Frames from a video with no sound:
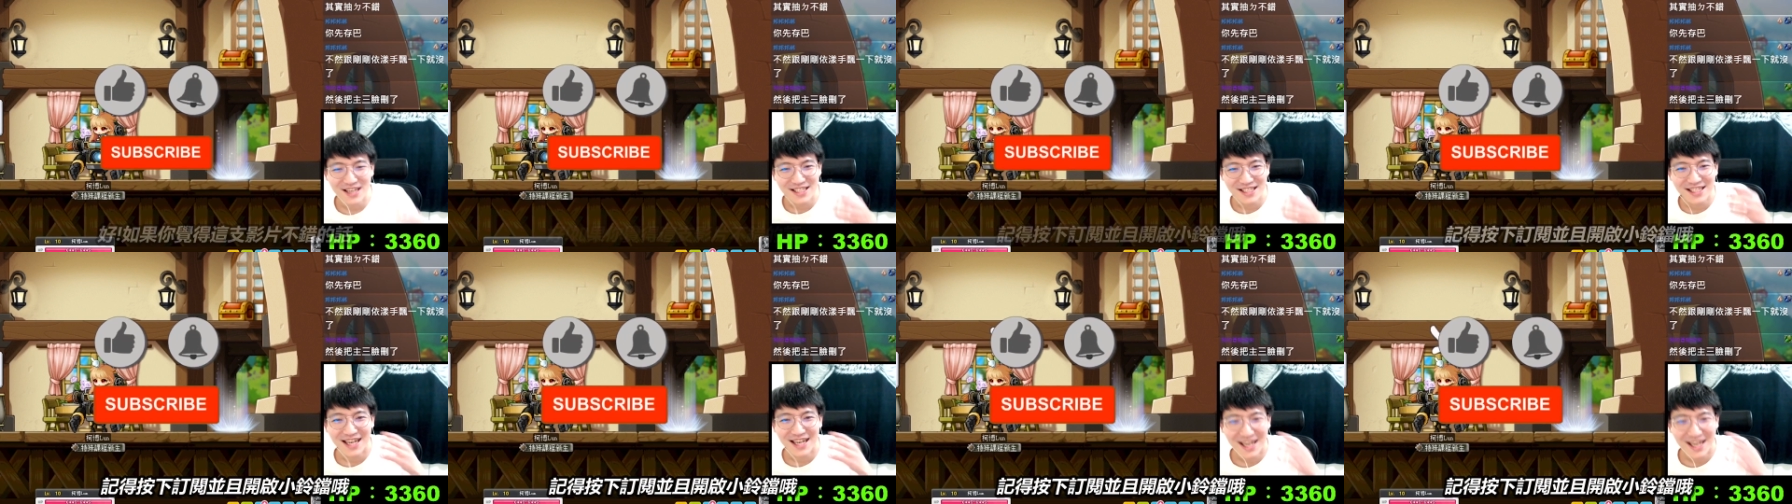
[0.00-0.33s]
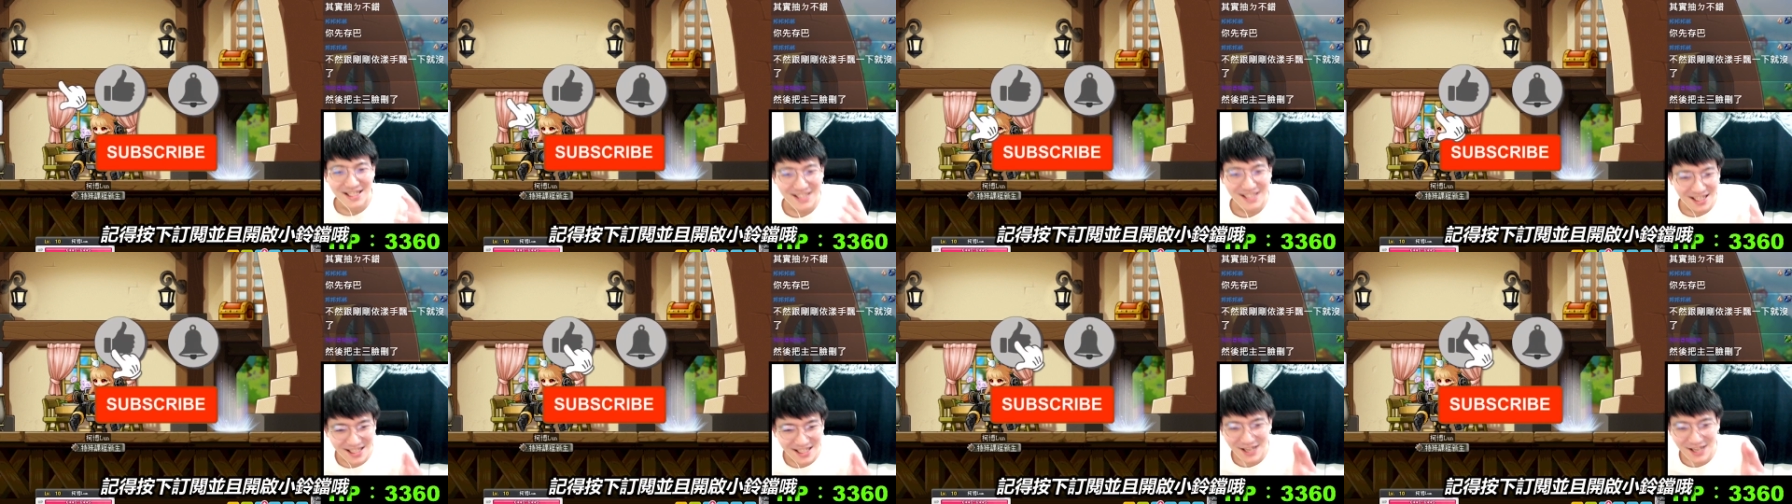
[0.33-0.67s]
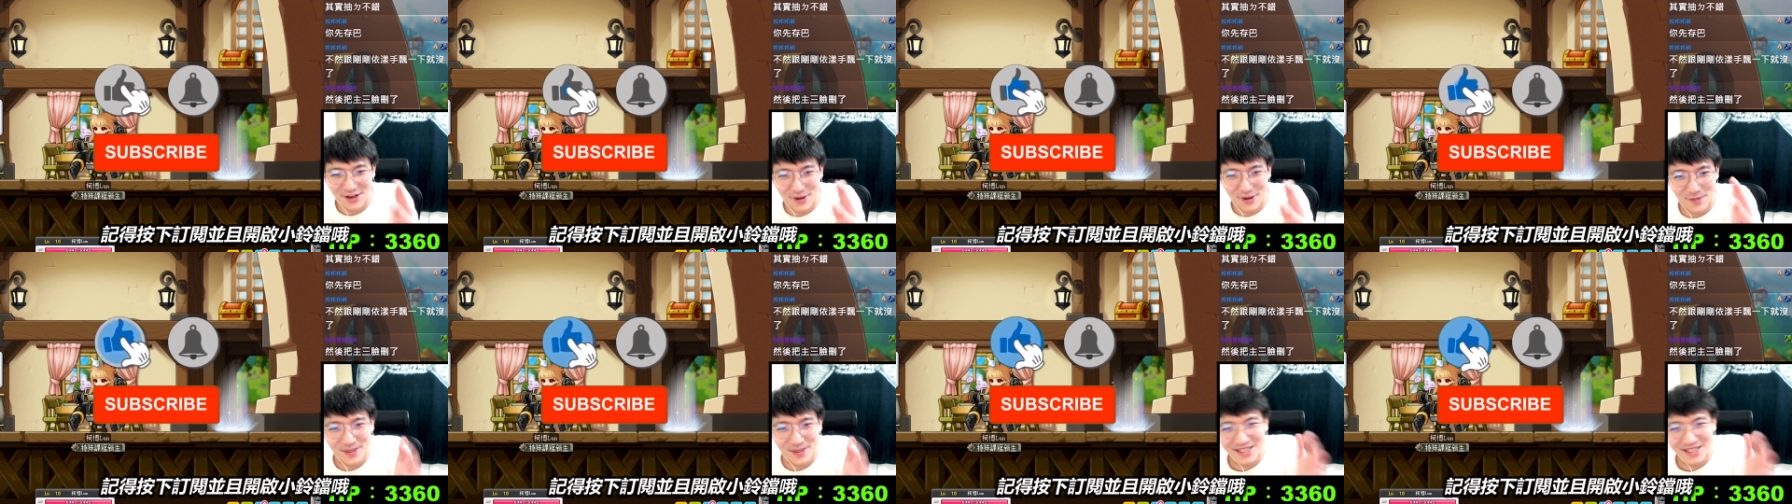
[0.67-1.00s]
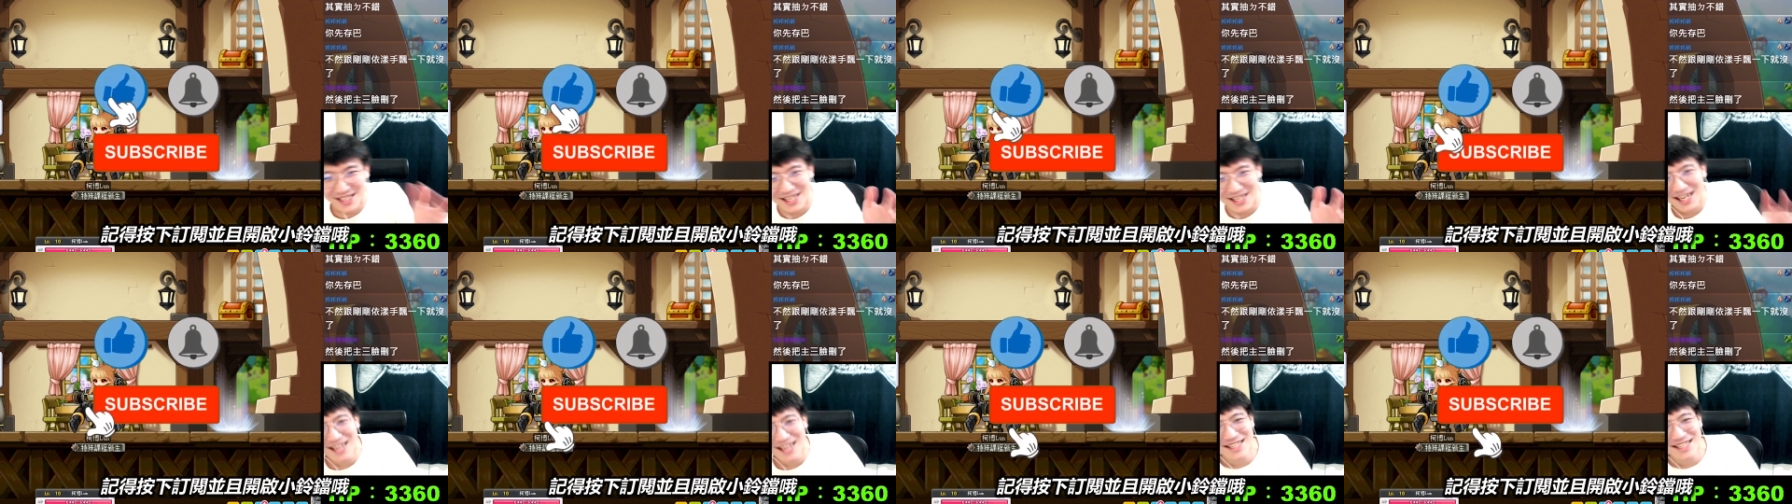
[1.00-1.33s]
记得按下订阅并
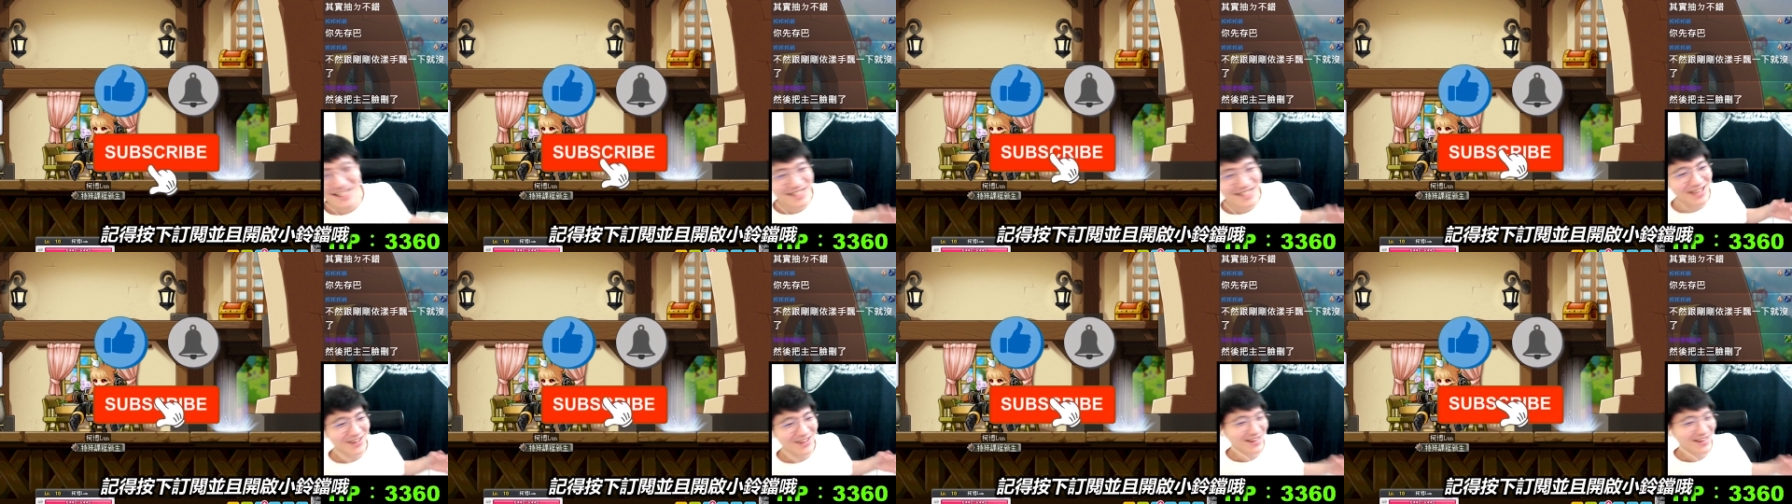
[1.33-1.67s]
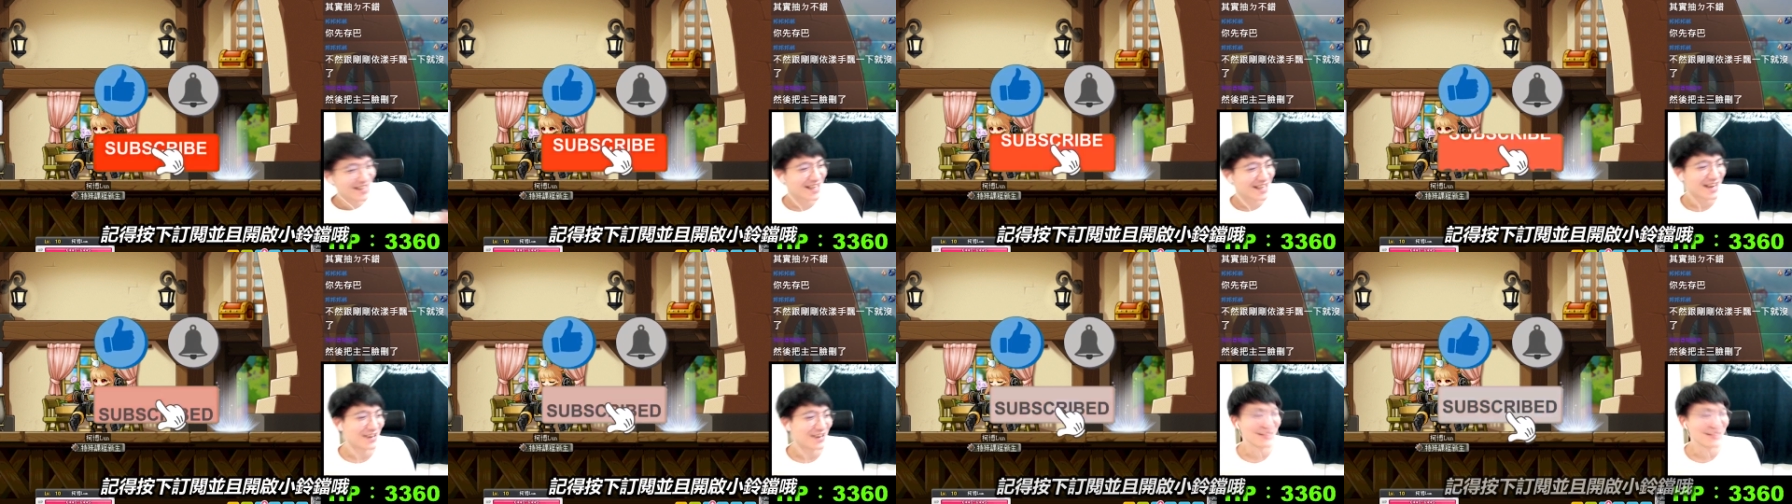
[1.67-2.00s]
且开启小铃铛。